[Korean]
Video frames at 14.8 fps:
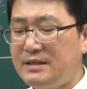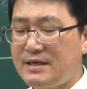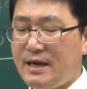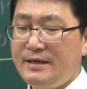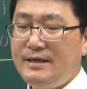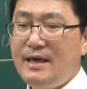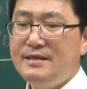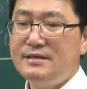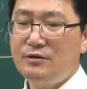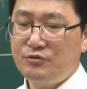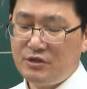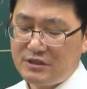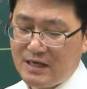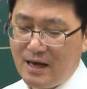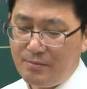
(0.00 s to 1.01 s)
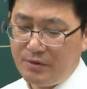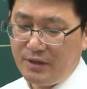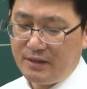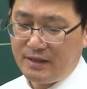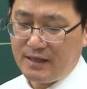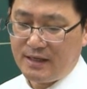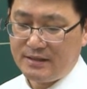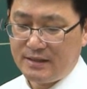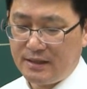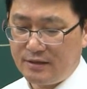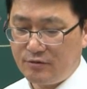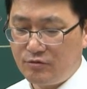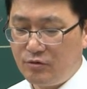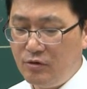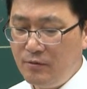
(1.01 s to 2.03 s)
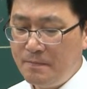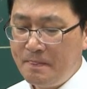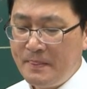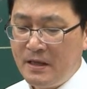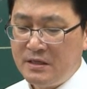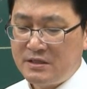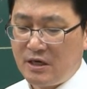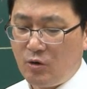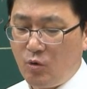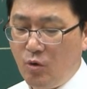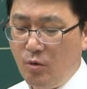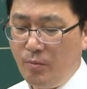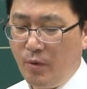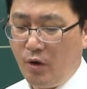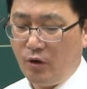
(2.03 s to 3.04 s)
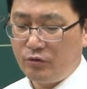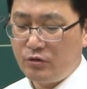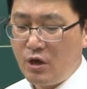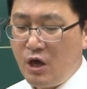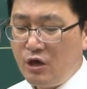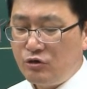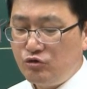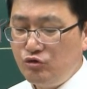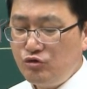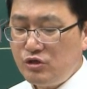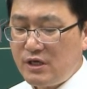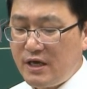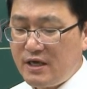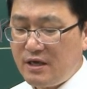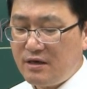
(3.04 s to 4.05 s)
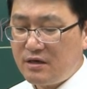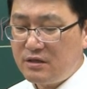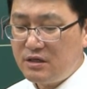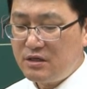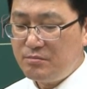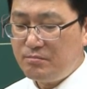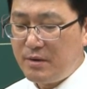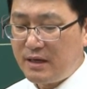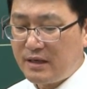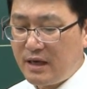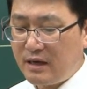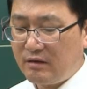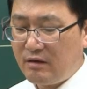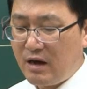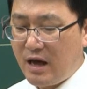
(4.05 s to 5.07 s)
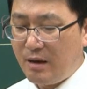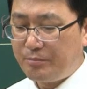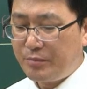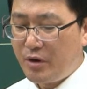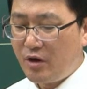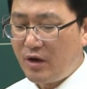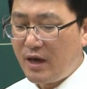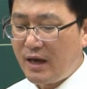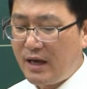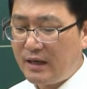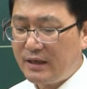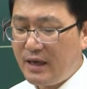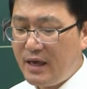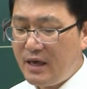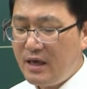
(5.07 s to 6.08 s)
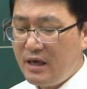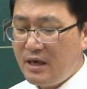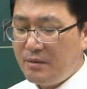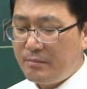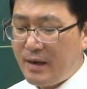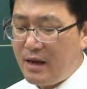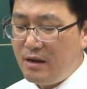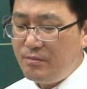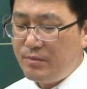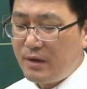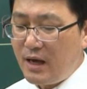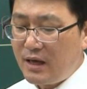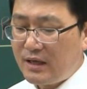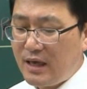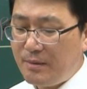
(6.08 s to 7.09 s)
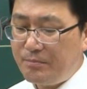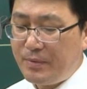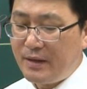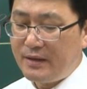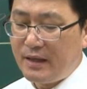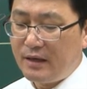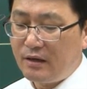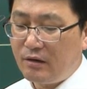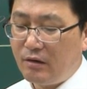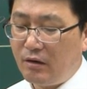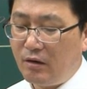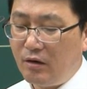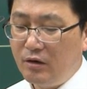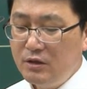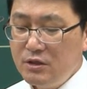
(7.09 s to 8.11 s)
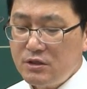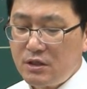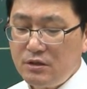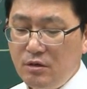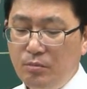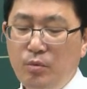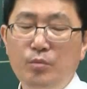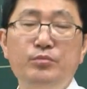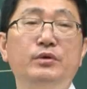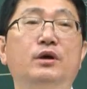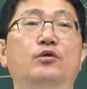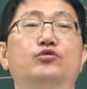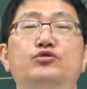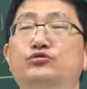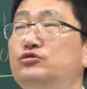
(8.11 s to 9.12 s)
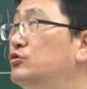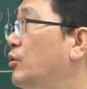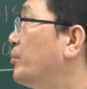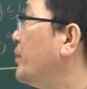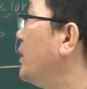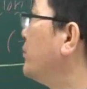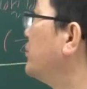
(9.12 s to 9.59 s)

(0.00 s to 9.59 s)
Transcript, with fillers: 자, 이게 이제 우리 4번에 대한 얘기고. 자, 5번. 유체의 흐름 방향과 평행하게 밸브가 개폐되는 거. 자, 이거 뭡니까? 우리 스톱